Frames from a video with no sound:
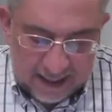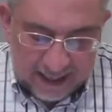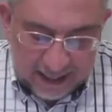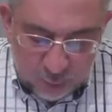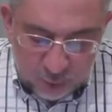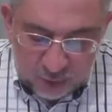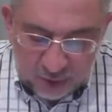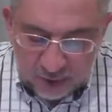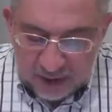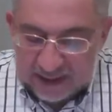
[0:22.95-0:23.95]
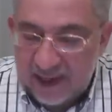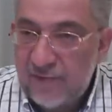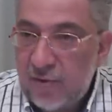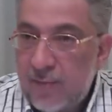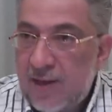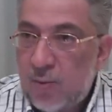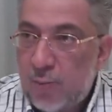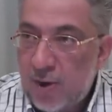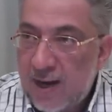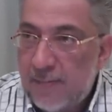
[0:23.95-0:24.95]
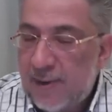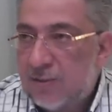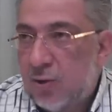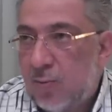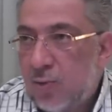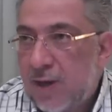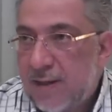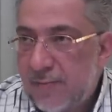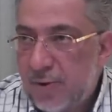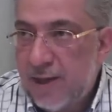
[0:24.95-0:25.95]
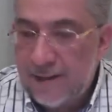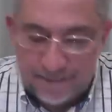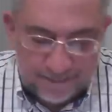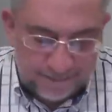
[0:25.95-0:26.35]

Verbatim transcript: el mundo está formado por capas como una cebolla.